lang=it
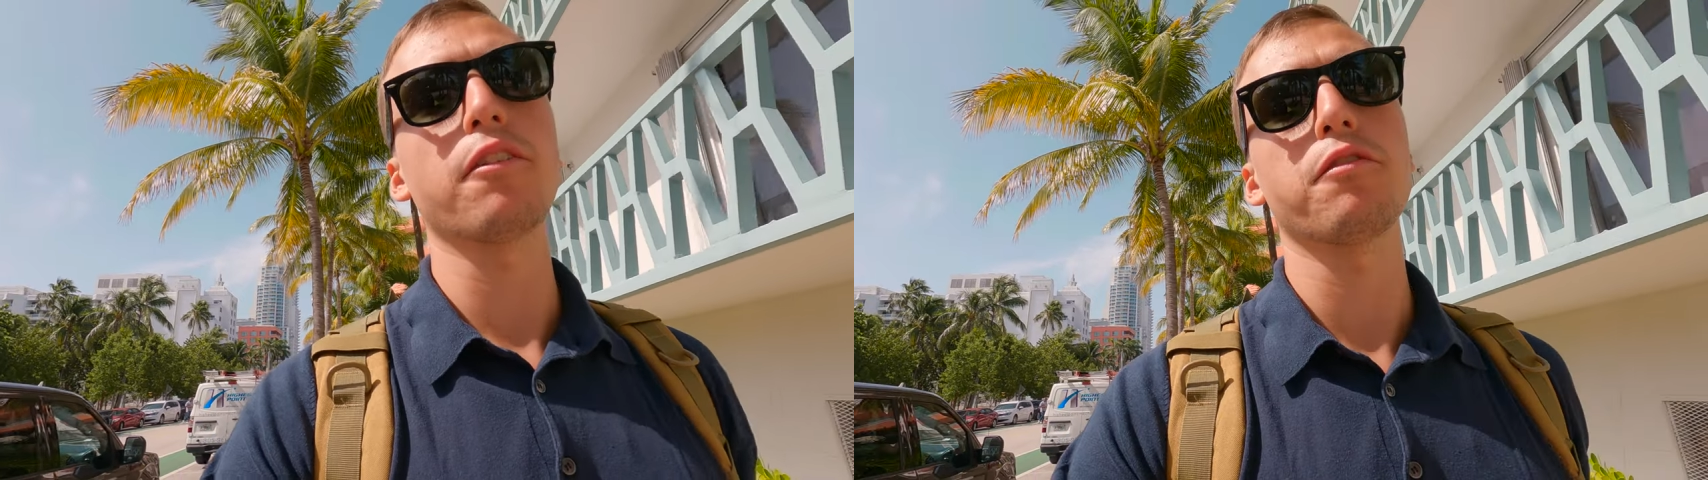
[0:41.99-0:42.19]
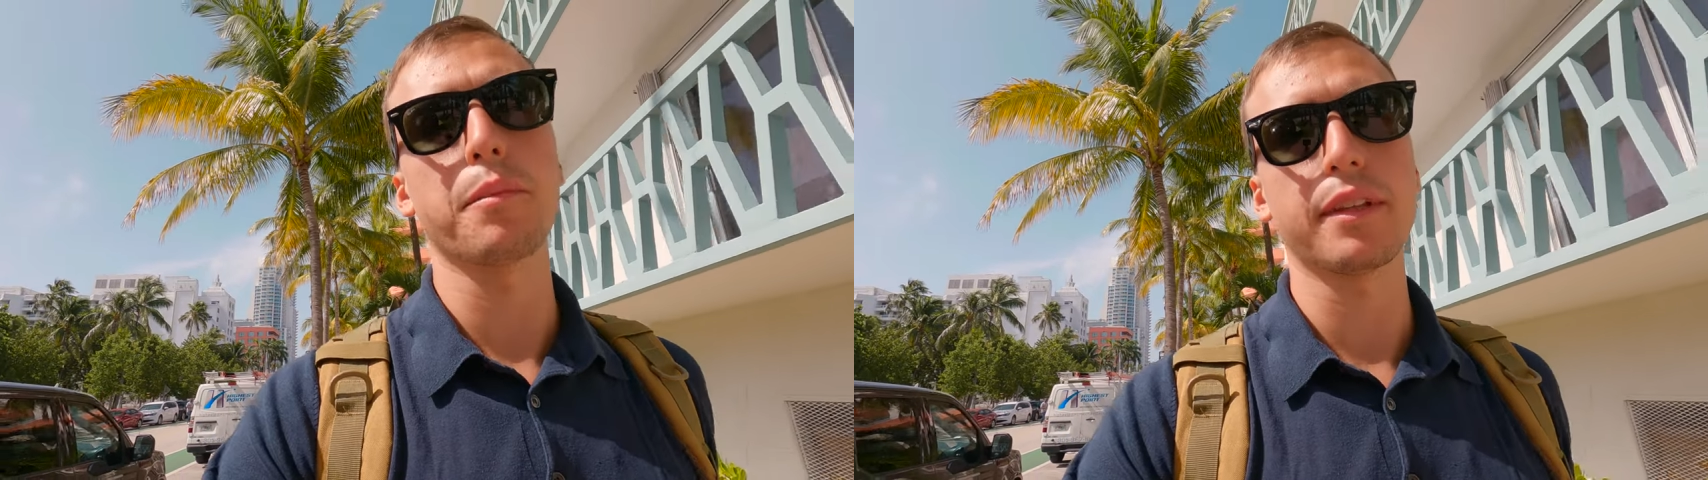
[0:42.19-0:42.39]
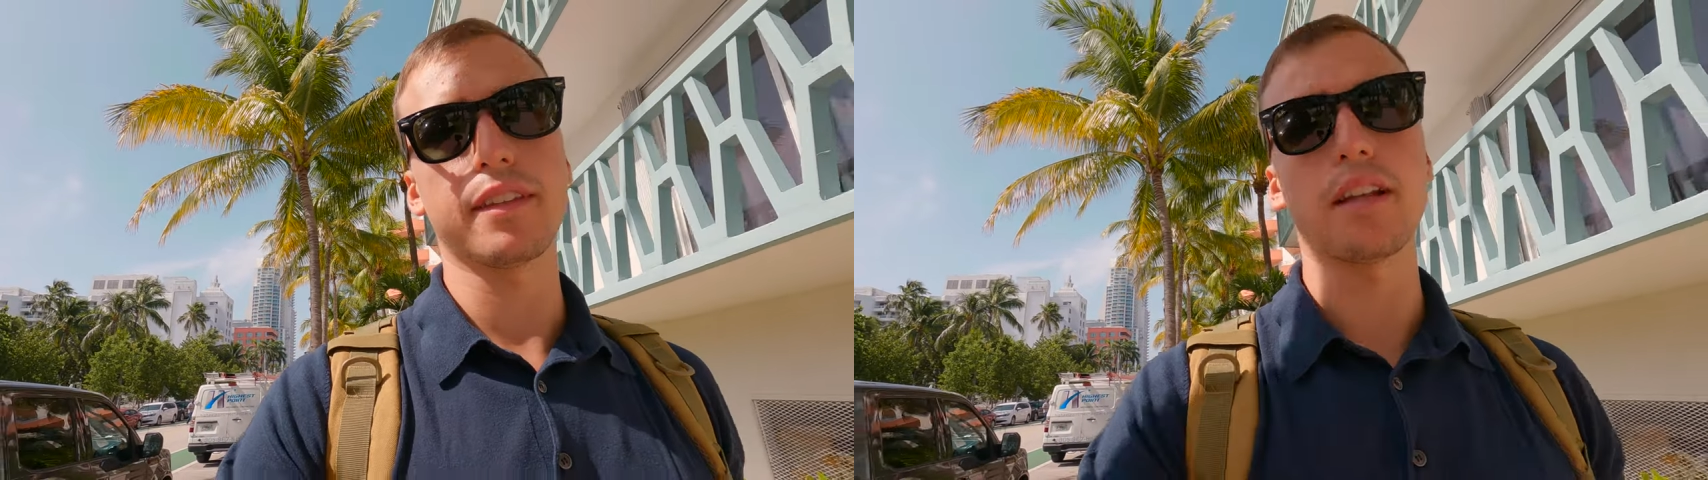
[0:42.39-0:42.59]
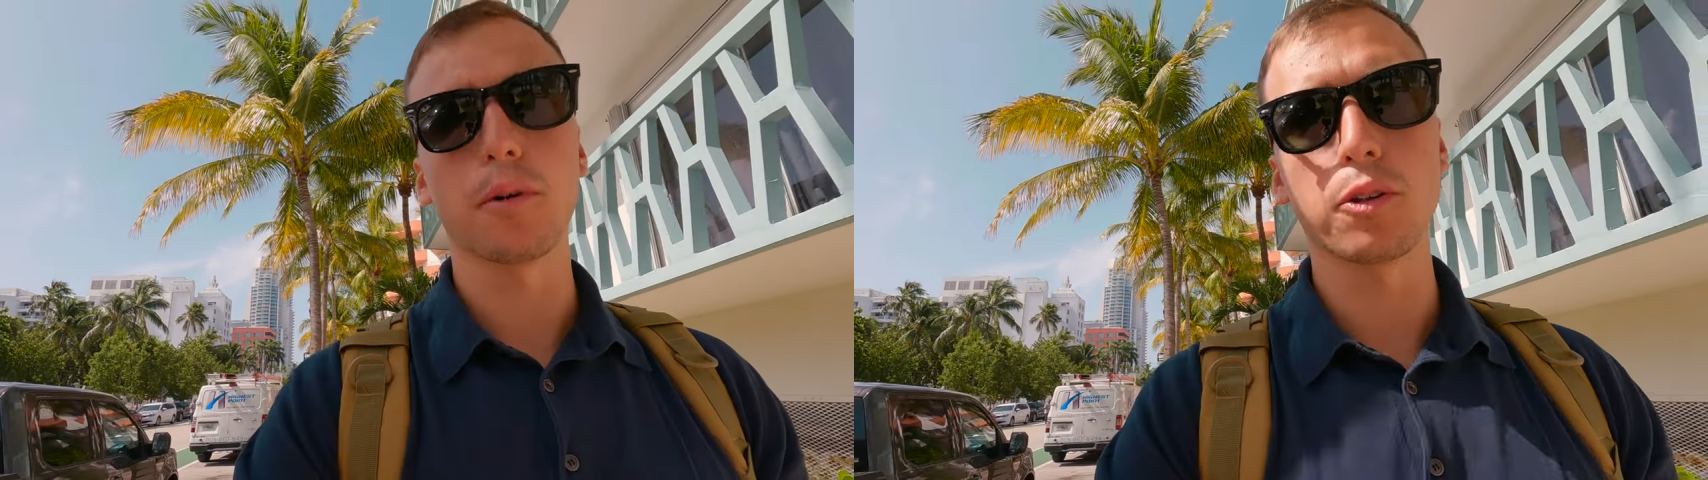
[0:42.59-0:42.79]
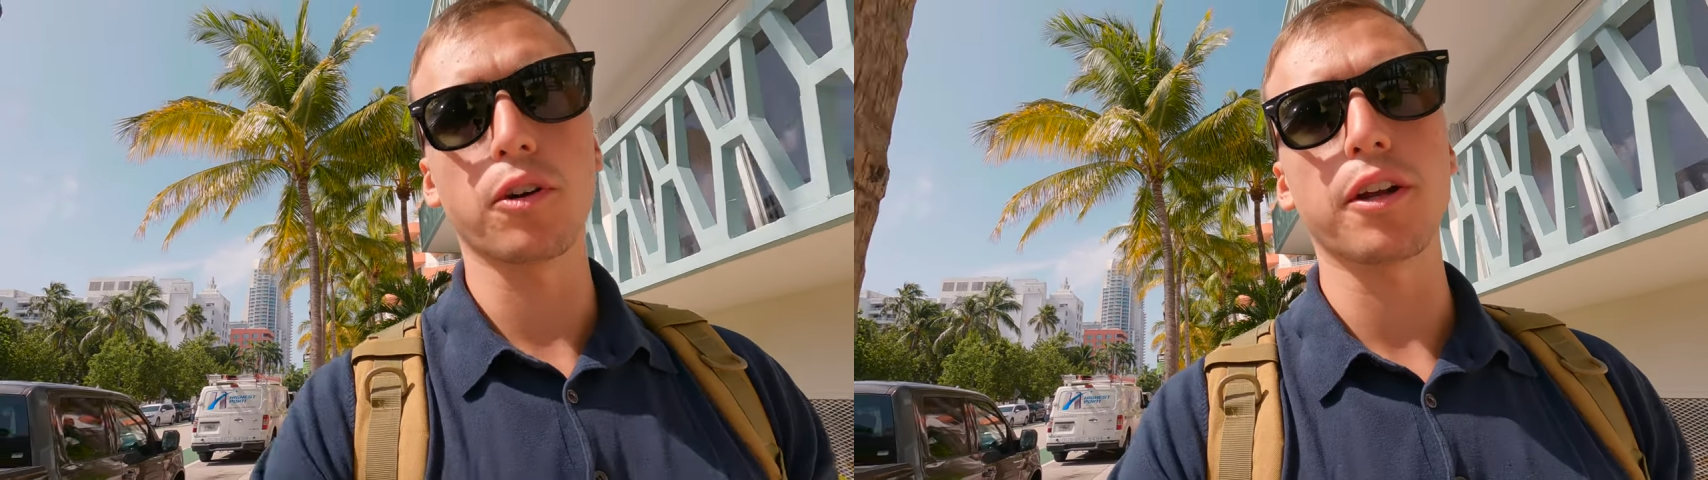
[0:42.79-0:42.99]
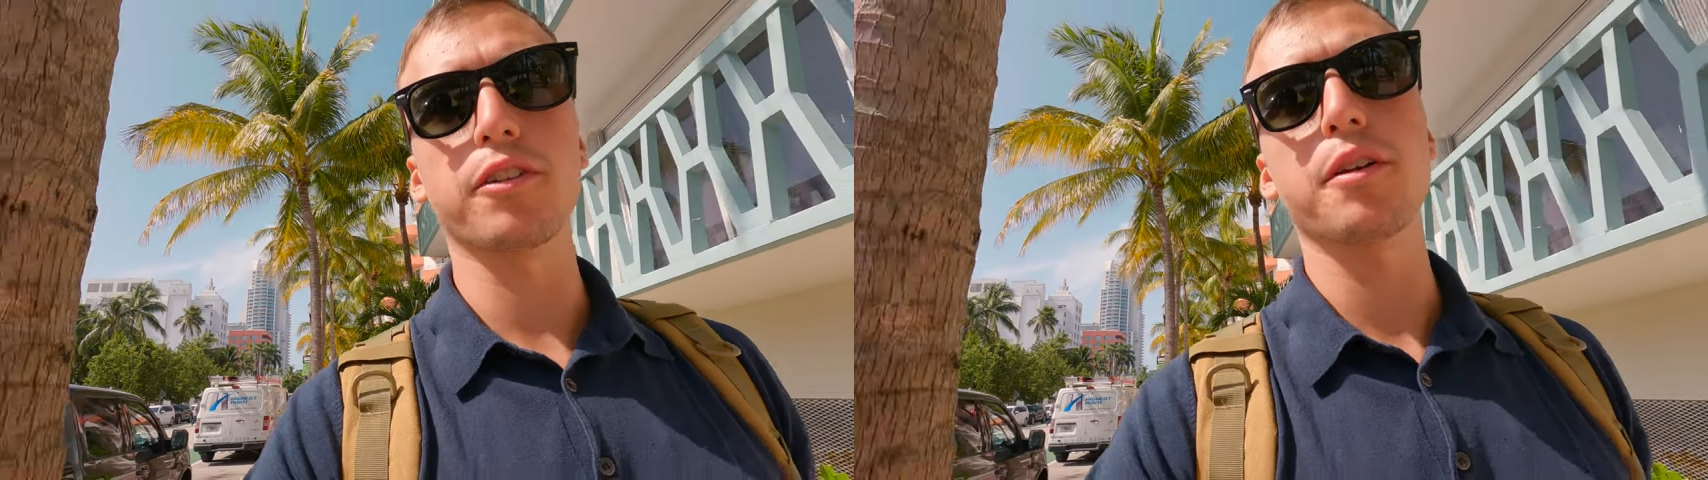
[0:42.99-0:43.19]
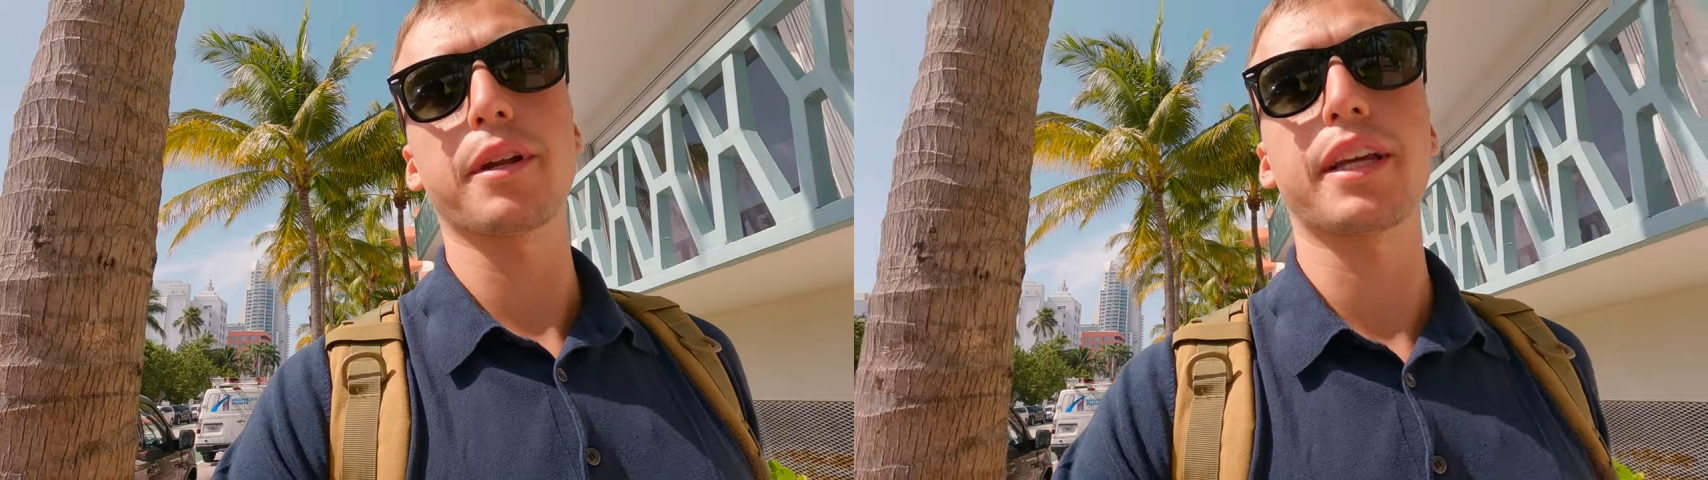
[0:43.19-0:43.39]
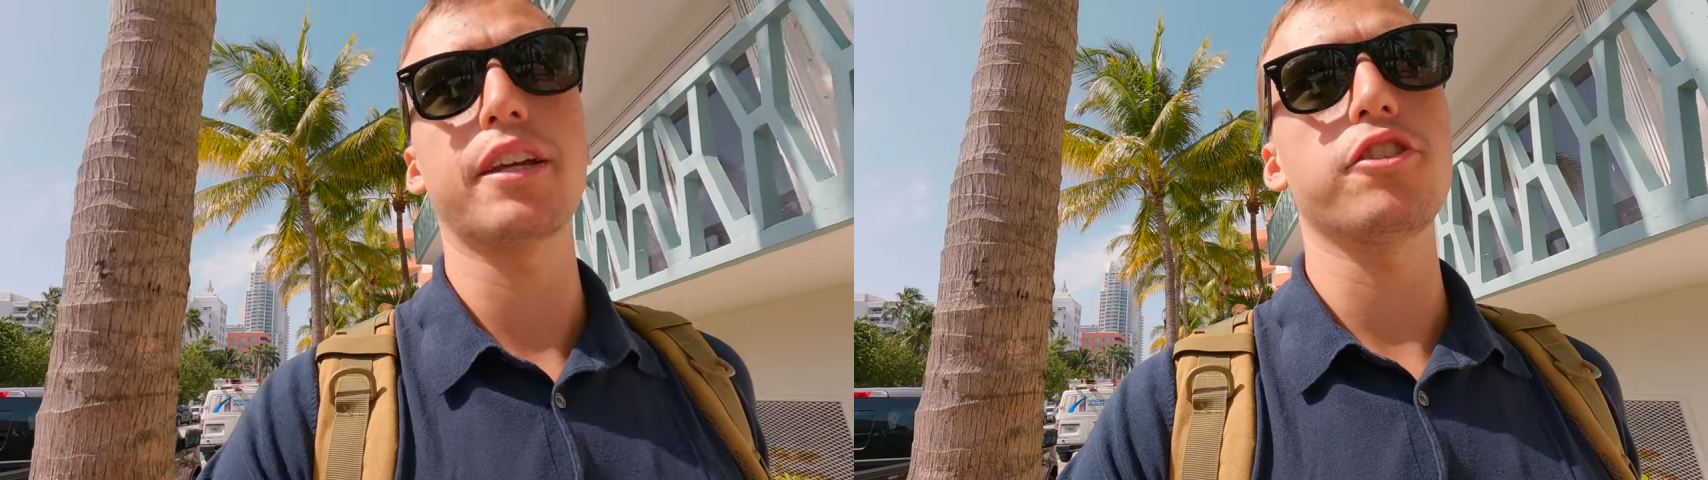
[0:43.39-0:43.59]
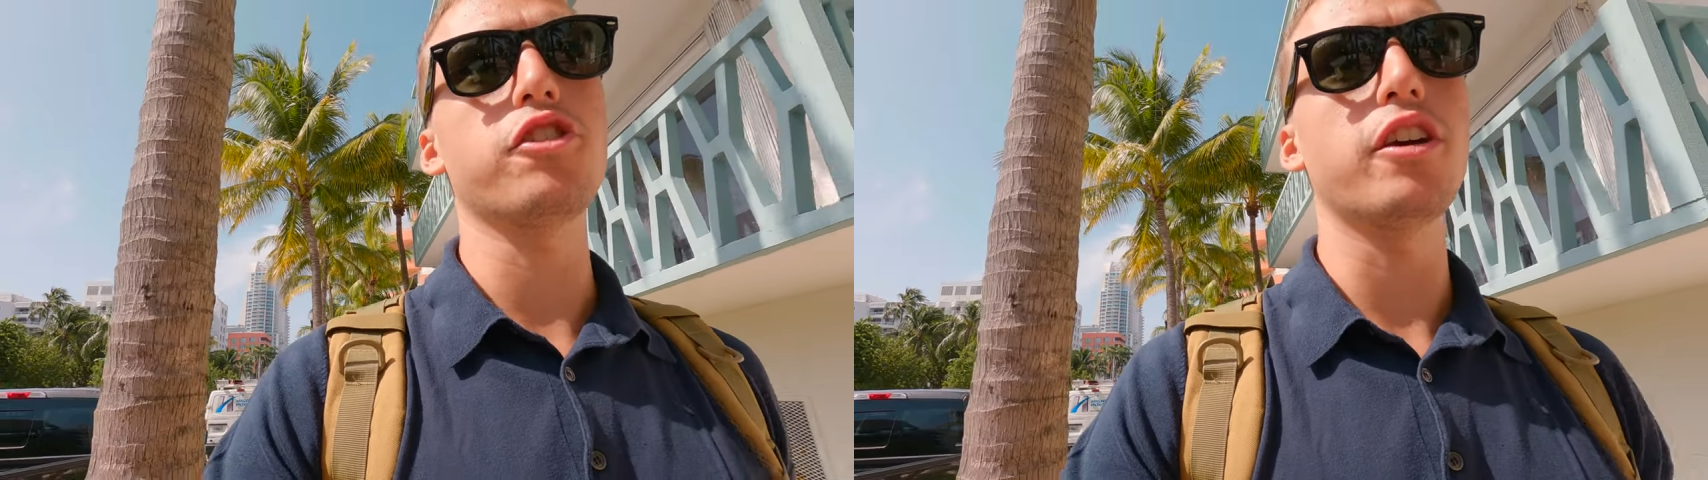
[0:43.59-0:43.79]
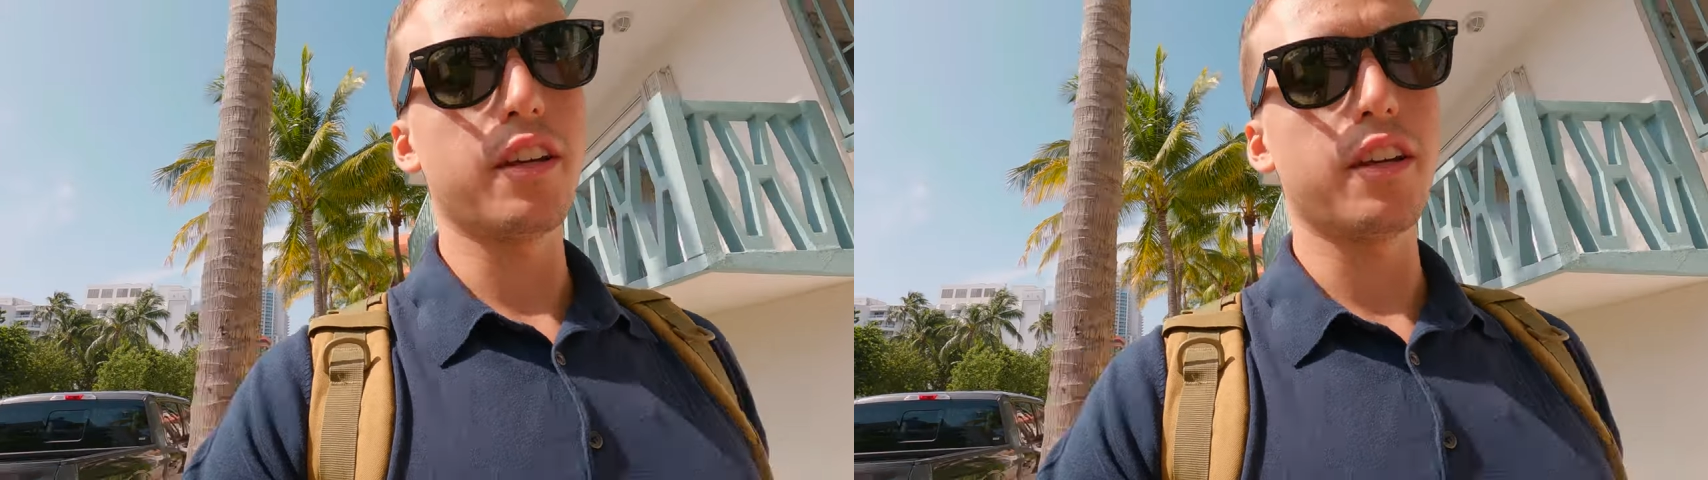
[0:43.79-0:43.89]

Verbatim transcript: ovviamente le moto hanno dei parcheggi